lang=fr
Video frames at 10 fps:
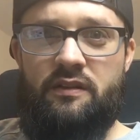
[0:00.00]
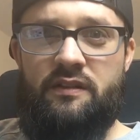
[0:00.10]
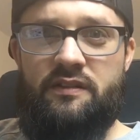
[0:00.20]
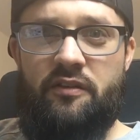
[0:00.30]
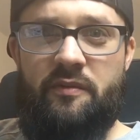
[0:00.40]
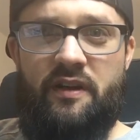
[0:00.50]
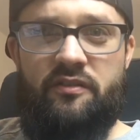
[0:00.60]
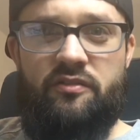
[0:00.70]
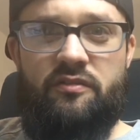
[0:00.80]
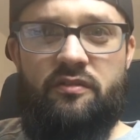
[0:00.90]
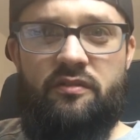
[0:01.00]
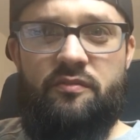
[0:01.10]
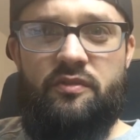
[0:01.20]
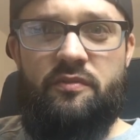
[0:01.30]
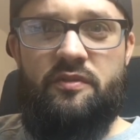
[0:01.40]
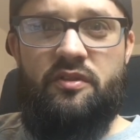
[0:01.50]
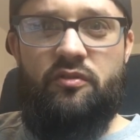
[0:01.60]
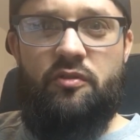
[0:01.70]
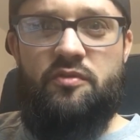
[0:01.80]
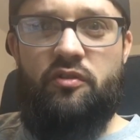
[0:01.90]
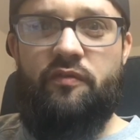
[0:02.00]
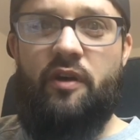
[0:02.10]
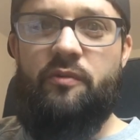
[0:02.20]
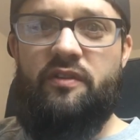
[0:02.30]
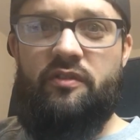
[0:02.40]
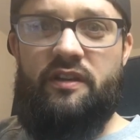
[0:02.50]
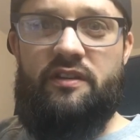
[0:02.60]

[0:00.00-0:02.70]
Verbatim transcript: Salut Midak, euh, peux-tu pêcher en drop shot au vert Oui Tony,